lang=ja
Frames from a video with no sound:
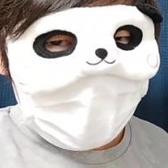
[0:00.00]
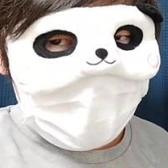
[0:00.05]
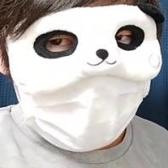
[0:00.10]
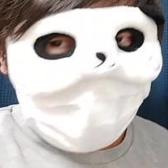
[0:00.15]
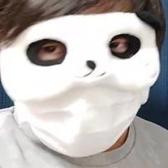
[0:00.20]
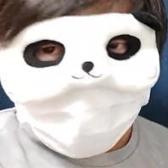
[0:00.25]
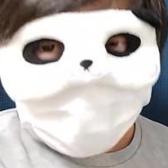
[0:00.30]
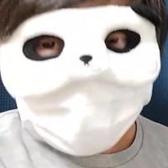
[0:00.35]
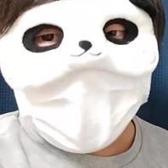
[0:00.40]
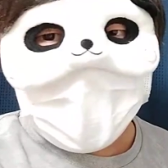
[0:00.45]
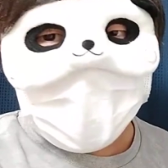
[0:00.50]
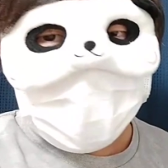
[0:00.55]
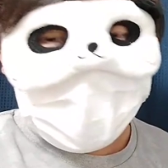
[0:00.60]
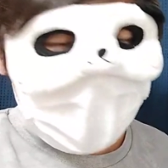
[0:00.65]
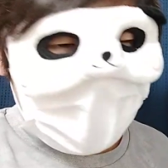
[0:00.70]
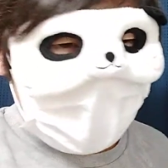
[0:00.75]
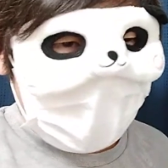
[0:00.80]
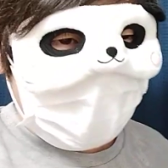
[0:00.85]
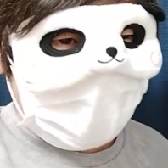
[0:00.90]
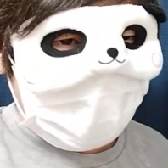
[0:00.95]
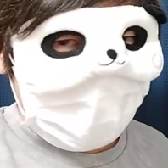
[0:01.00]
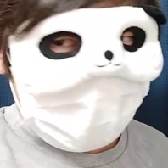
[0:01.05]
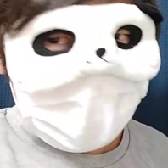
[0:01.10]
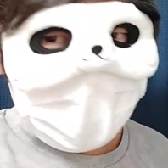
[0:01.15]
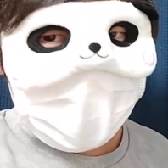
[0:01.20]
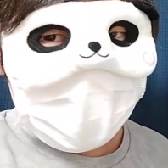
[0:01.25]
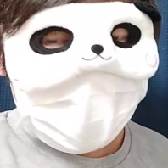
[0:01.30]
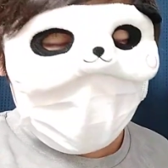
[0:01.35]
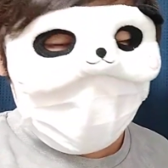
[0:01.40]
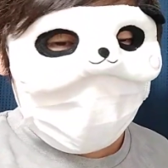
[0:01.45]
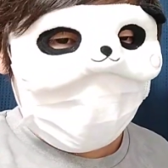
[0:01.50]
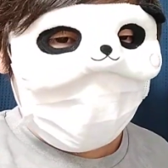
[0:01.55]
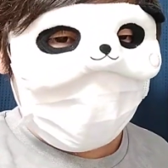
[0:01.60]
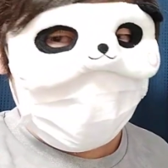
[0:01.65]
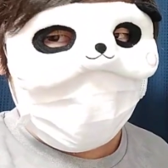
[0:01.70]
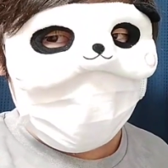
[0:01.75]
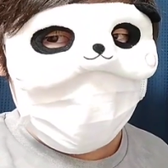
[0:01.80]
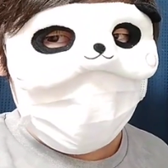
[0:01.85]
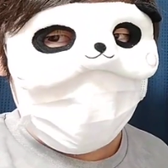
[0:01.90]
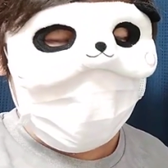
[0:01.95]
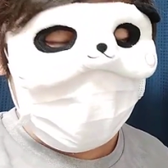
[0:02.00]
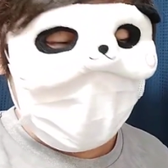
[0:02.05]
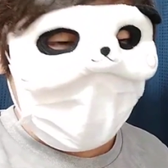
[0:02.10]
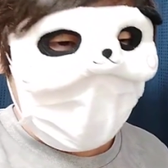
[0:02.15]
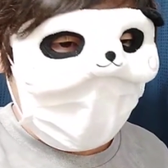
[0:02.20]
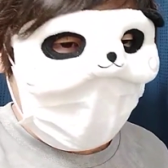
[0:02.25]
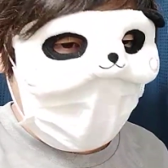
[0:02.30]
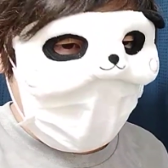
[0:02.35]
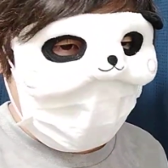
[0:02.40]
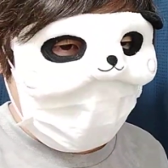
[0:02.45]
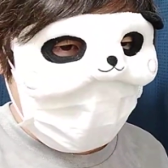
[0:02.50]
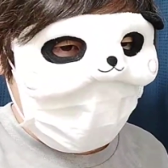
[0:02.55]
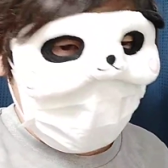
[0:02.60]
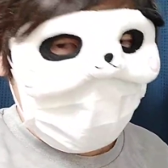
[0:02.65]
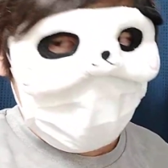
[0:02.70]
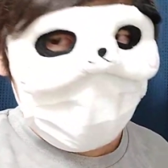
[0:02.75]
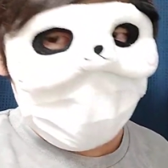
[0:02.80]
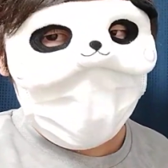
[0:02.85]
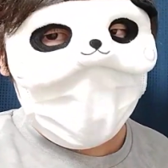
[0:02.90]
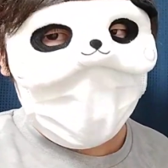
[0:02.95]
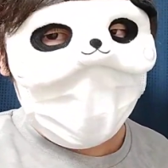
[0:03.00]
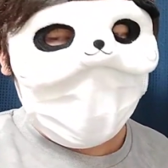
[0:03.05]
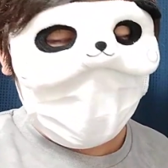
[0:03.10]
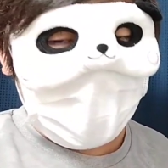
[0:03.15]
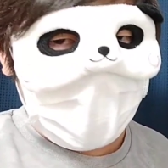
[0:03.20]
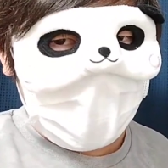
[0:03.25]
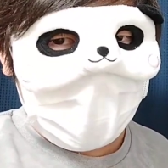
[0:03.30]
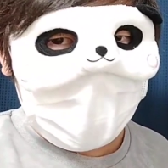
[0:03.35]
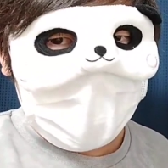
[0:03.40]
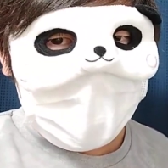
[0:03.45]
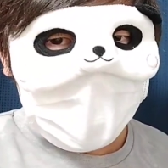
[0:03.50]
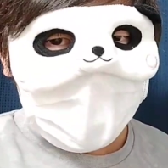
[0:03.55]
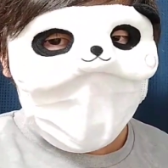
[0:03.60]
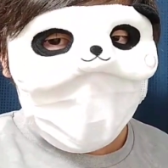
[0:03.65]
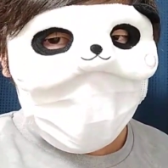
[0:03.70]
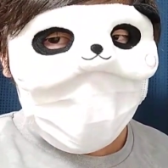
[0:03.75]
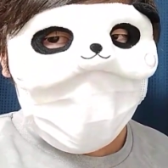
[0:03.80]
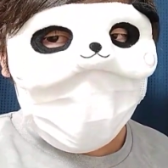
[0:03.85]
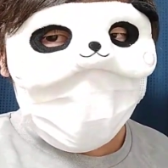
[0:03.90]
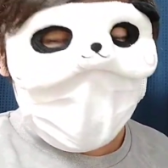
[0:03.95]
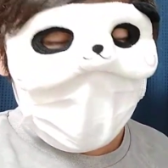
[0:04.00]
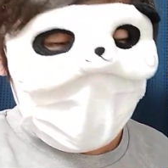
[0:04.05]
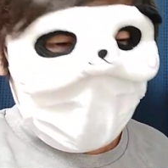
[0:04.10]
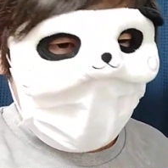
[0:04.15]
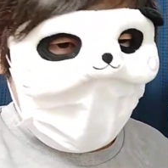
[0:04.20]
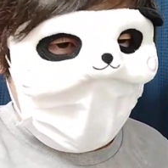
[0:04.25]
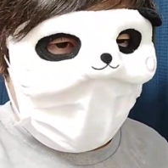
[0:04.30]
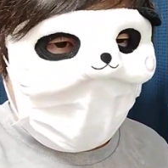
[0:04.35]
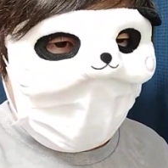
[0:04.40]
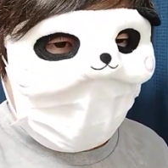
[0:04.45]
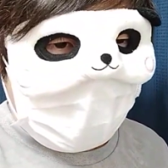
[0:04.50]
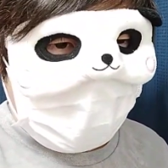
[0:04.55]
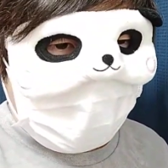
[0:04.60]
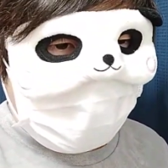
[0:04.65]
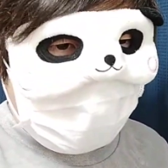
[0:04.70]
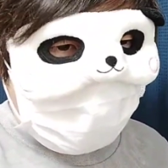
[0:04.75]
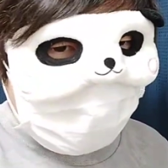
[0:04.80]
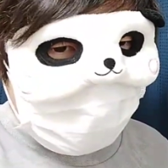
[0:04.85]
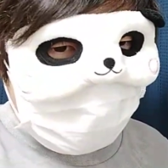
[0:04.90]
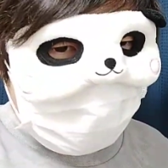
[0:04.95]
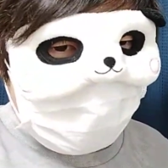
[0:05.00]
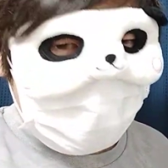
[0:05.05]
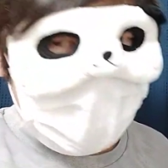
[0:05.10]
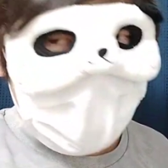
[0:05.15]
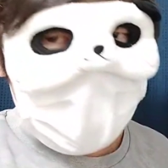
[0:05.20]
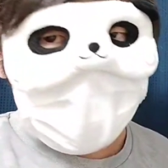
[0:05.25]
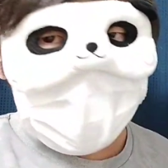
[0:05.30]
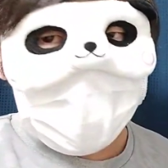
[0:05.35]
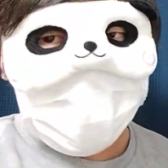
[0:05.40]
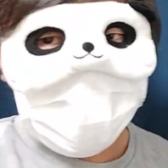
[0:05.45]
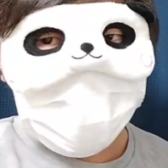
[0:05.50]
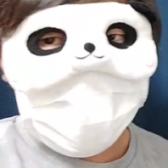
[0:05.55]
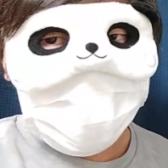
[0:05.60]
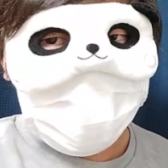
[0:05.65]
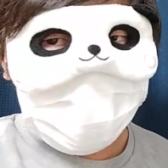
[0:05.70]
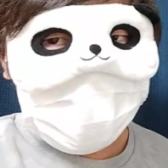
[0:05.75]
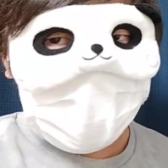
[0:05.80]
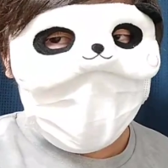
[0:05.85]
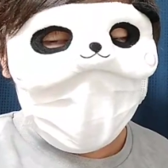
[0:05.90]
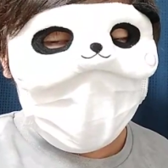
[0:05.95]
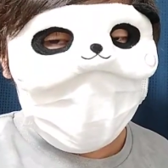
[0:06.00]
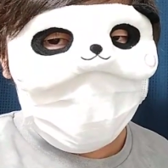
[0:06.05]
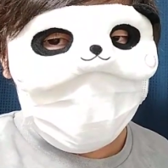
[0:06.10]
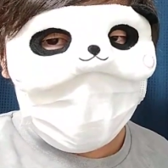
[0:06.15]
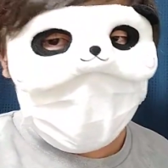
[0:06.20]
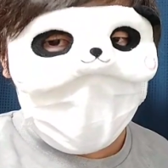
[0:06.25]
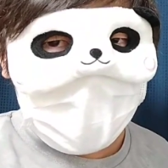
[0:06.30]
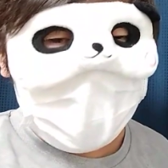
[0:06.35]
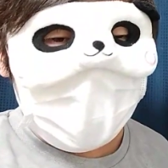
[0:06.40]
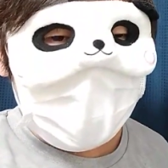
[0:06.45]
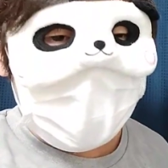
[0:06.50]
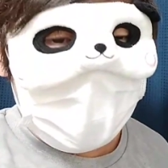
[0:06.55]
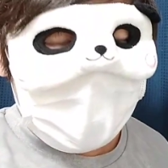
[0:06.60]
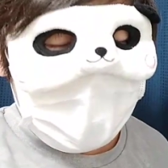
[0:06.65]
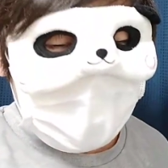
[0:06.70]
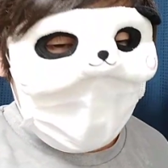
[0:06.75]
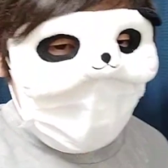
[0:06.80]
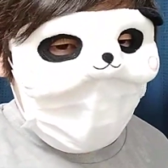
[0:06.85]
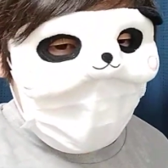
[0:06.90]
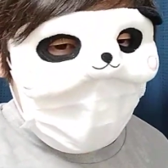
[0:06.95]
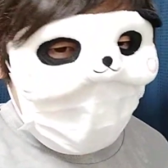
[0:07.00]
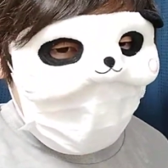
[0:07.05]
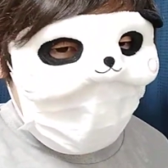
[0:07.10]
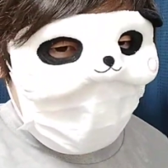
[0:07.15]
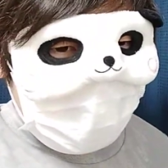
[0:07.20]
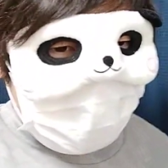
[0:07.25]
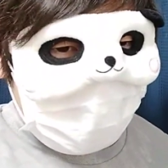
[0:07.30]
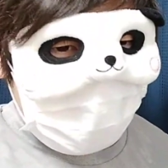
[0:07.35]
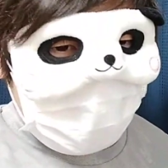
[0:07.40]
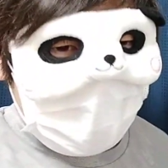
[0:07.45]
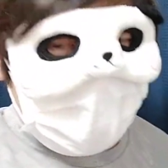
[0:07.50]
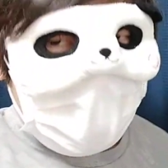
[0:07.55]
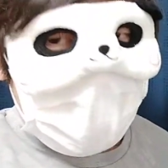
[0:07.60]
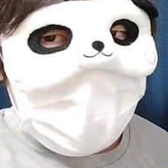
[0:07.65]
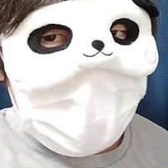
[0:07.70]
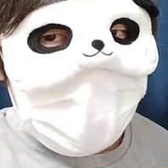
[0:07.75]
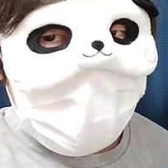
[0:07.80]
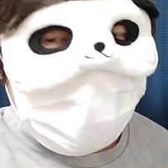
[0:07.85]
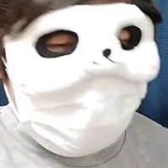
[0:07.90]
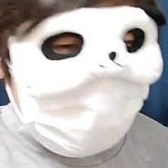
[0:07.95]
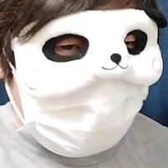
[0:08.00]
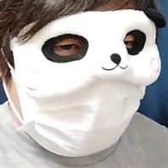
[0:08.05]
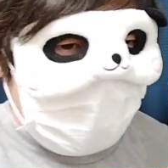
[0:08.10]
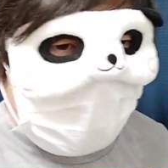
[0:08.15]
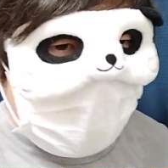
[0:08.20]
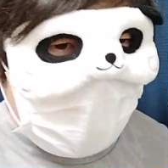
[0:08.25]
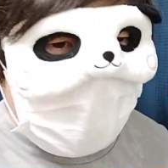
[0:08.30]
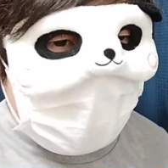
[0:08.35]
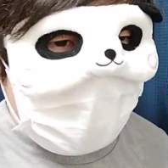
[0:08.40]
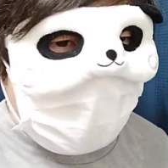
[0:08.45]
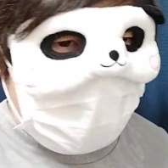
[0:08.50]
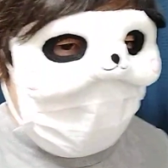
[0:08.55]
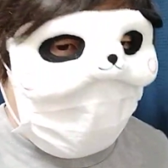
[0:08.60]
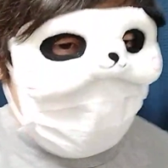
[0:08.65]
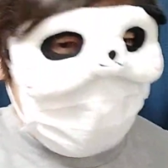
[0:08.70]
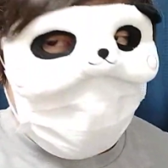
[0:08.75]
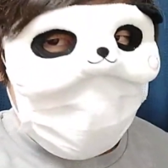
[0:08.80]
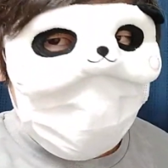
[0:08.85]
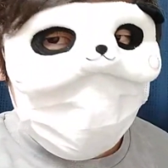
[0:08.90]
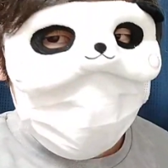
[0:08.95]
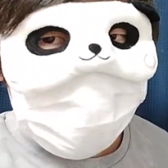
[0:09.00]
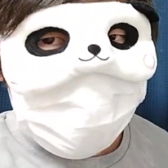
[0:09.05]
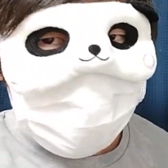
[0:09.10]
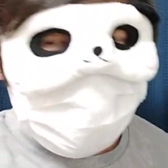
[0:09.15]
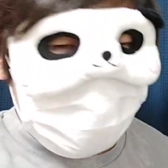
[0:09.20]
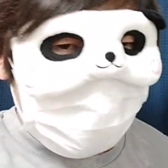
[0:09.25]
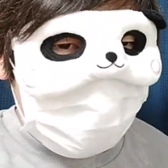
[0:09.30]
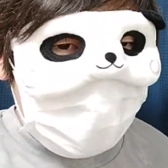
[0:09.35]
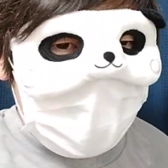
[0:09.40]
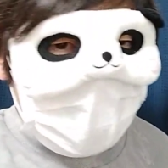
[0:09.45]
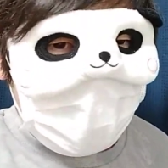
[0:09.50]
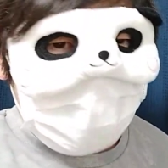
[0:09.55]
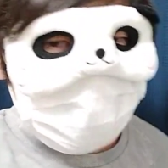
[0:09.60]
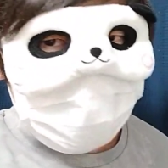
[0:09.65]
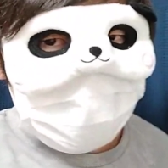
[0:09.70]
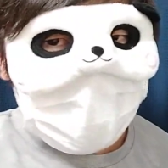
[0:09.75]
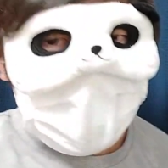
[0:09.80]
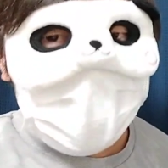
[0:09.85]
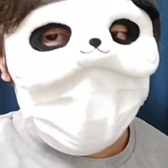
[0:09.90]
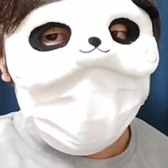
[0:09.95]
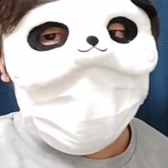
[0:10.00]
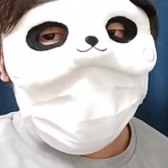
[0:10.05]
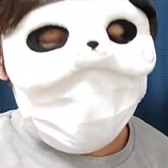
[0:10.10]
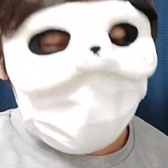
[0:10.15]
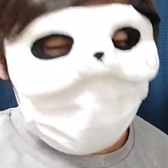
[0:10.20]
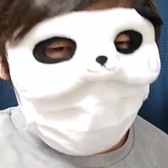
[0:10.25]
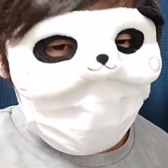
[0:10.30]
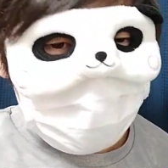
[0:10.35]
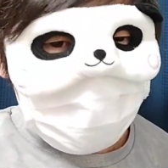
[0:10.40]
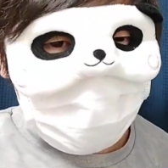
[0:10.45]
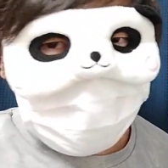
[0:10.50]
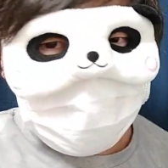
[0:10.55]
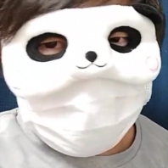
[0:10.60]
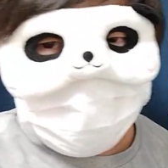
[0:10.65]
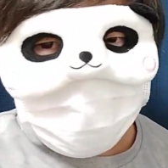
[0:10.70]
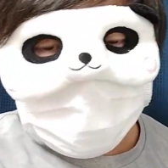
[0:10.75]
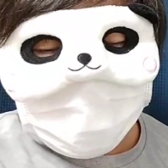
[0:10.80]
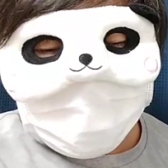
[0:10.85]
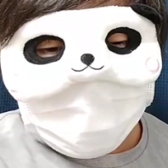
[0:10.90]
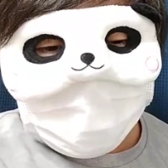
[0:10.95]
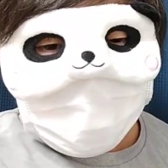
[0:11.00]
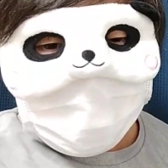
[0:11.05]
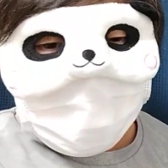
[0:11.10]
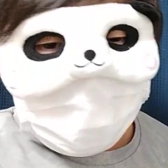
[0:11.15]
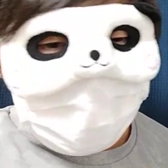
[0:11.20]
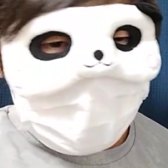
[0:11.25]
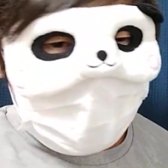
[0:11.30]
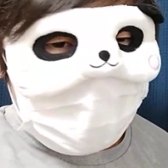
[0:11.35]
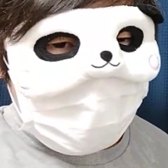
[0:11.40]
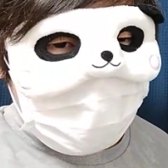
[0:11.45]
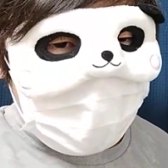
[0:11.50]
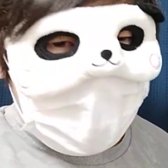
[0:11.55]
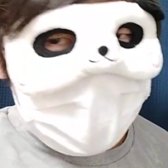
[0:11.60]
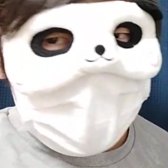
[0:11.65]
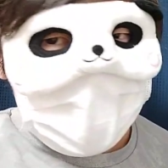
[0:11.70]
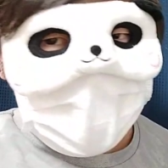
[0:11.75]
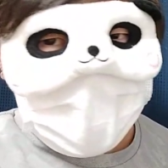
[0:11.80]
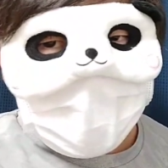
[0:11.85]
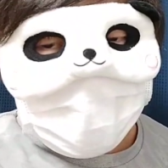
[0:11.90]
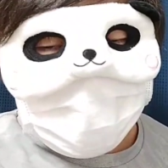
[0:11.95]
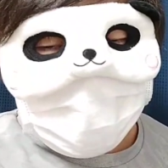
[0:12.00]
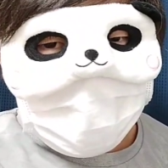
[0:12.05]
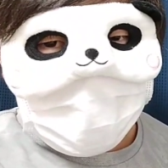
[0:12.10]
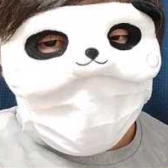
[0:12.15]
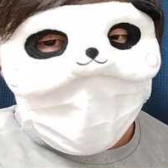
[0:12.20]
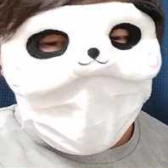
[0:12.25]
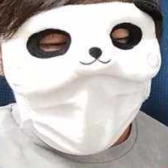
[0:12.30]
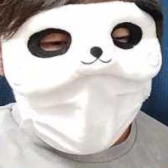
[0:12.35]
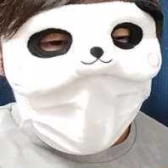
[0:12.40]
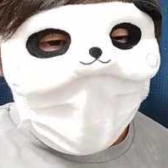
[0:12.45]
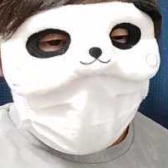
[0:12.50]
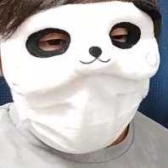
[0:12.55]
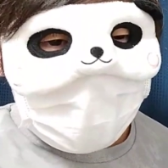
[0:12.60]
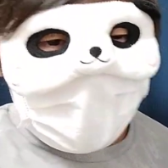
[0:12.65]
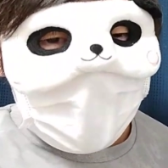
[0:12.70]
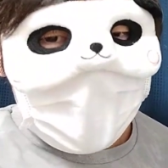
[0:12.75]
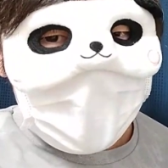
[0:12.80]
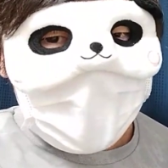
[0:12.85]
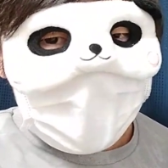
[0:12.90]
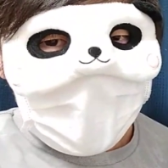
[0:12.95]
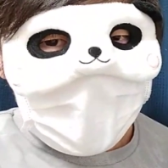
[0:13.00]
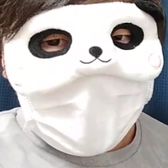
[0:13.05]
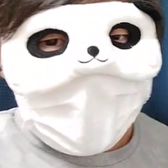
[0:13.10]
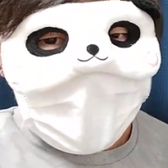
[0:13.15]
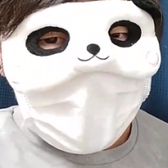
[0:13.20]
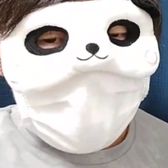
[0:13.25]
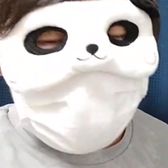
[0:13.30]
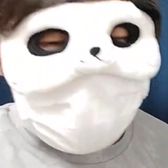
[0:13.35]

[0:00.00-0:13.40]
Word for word: 本当になんもないですよね。そう、特にで食料とかもね、こうなんか常に供給されるんで、えーまあ、食べ物とかないの本当見たことないんですよね、僕。あの生きてる生きてる中で